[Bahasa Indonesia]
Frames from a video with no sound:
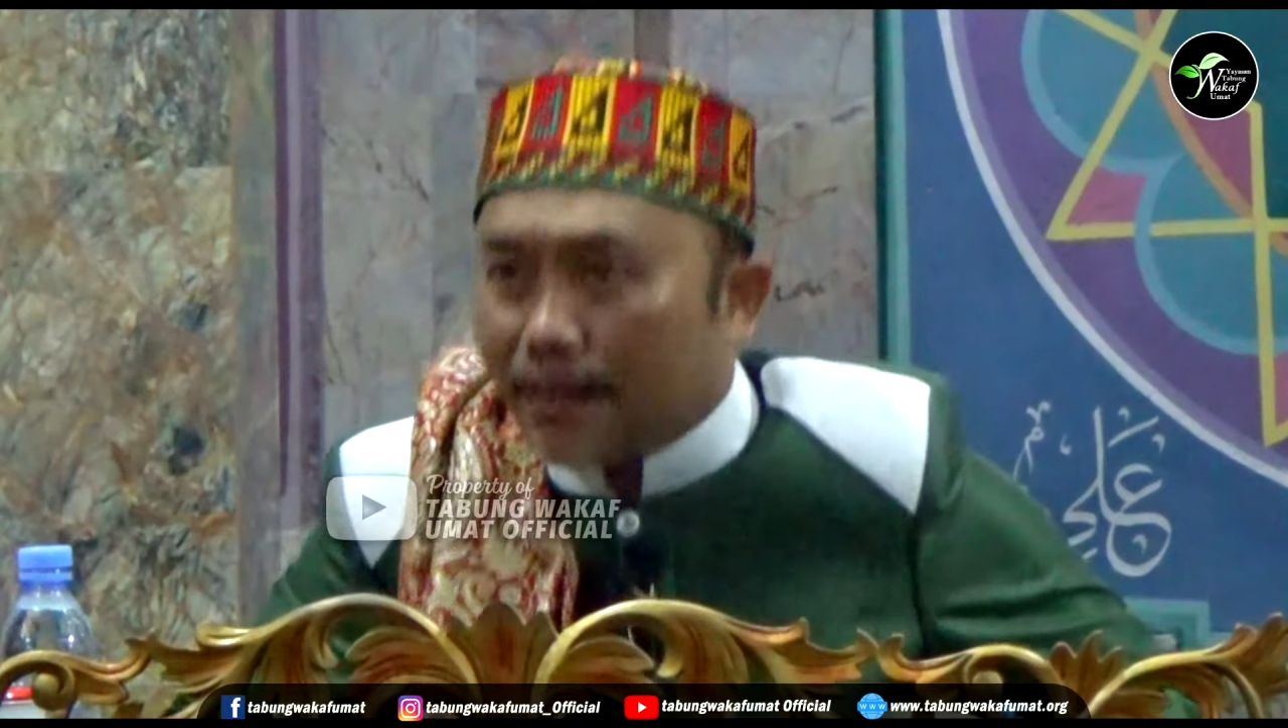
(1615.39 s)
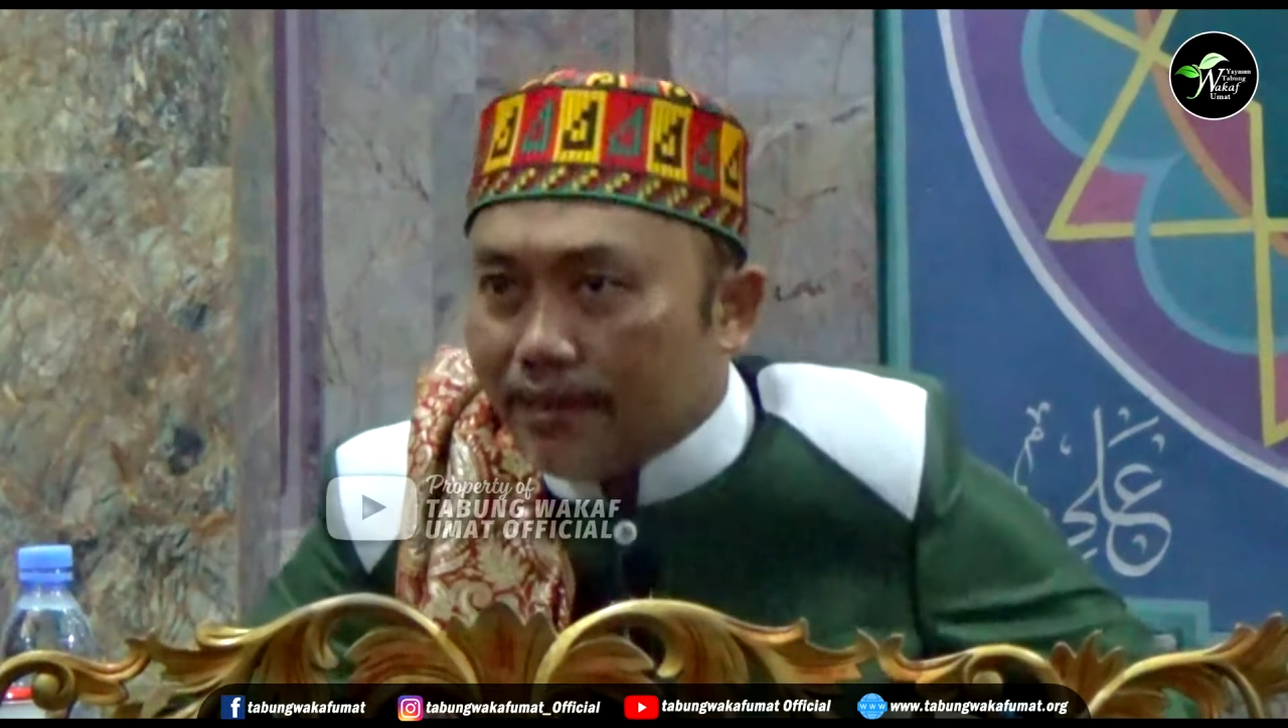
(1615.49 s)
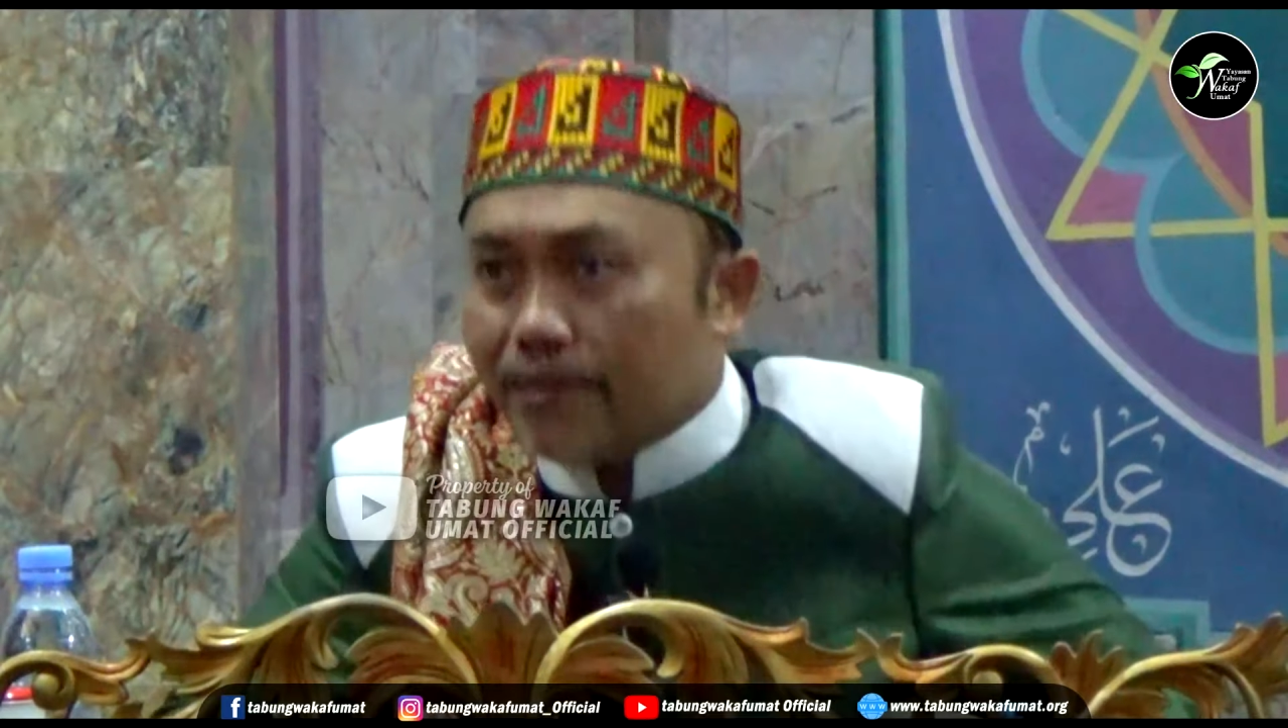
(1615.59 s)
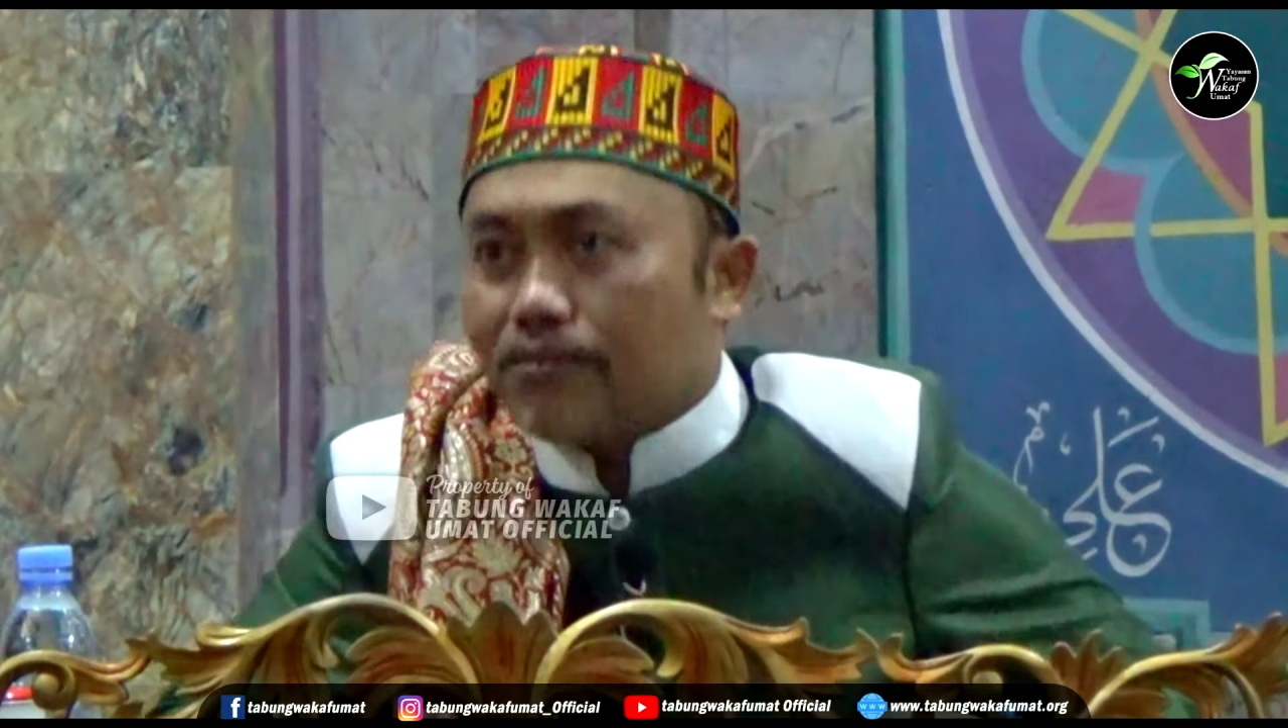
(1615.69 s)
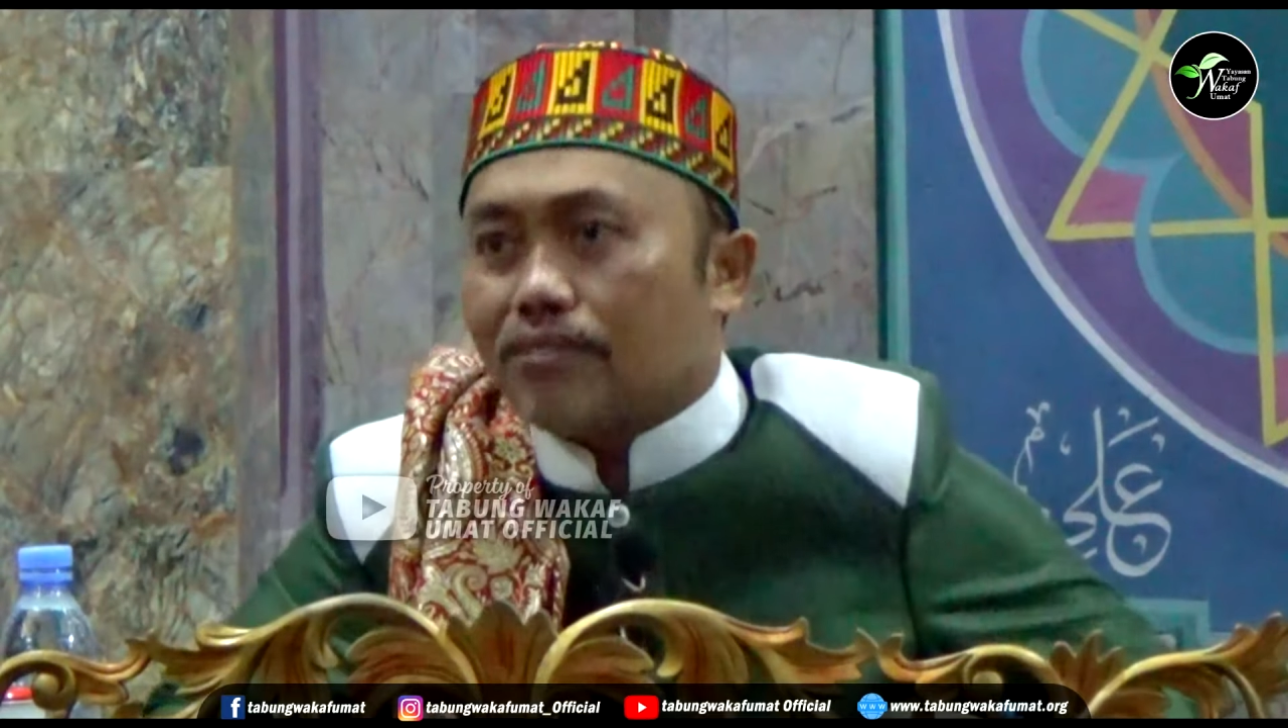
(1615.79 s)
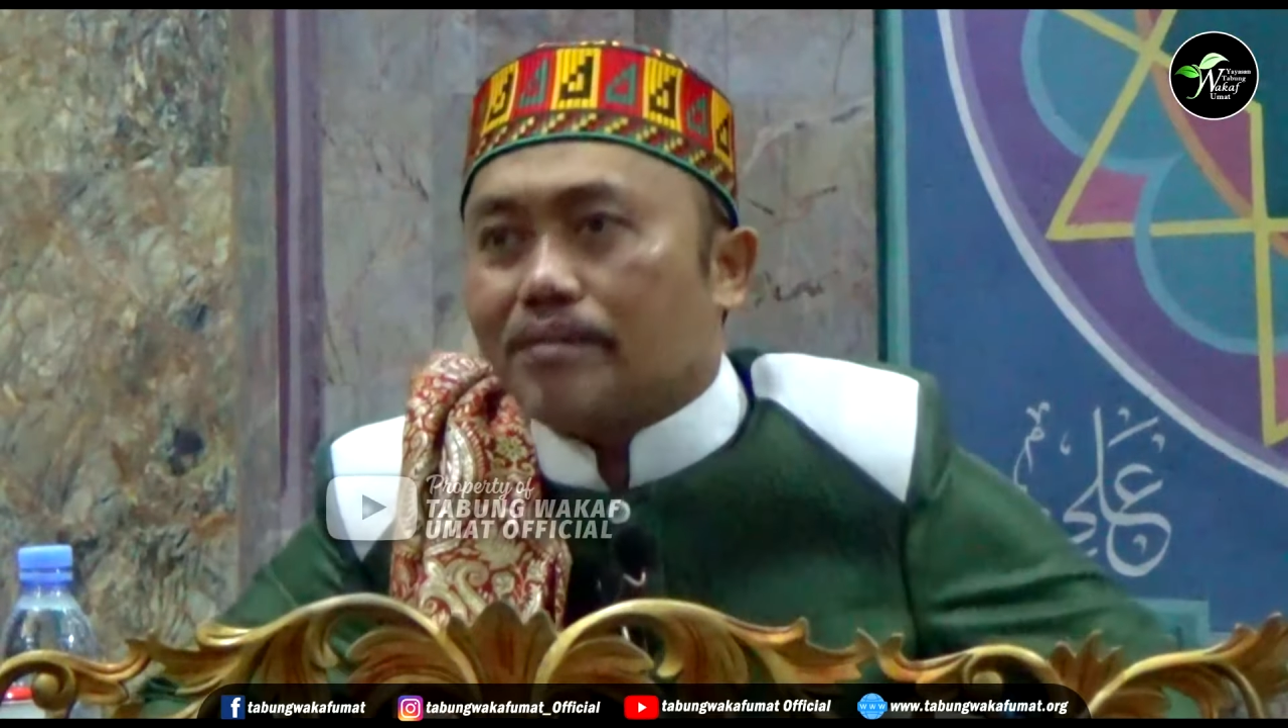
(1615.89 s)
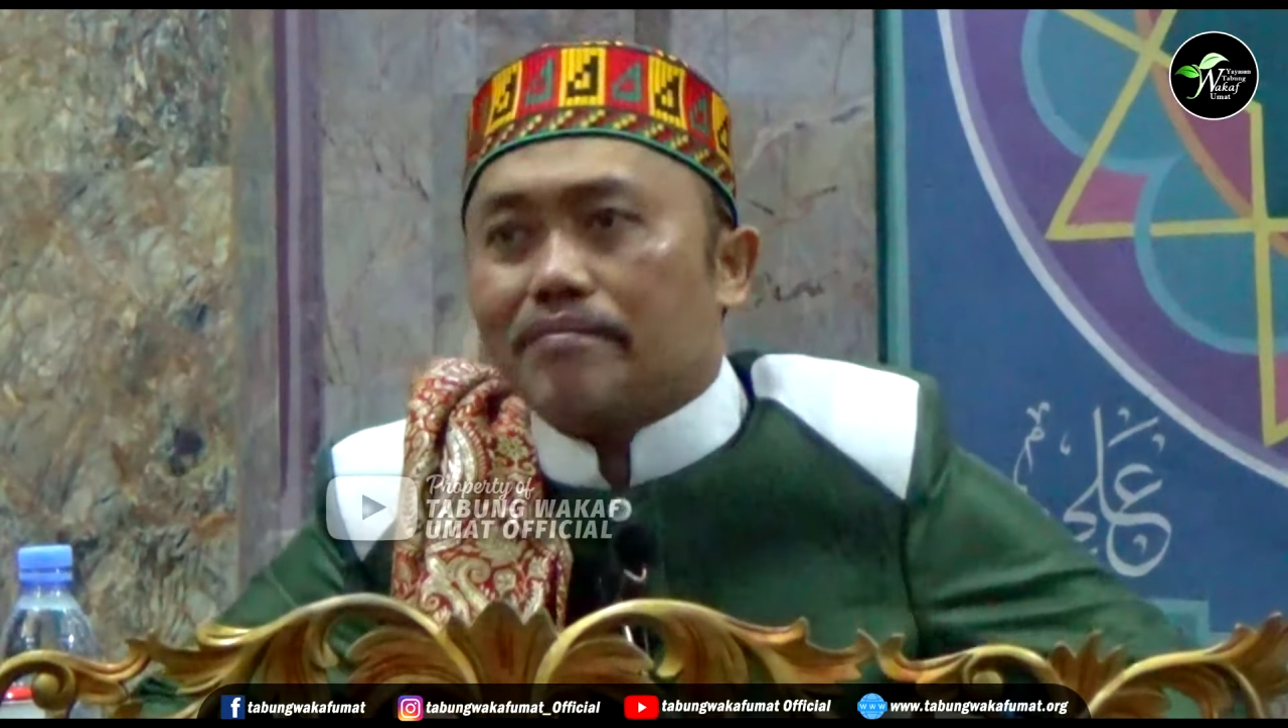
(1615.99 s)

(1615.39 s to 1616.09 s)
Kita ikut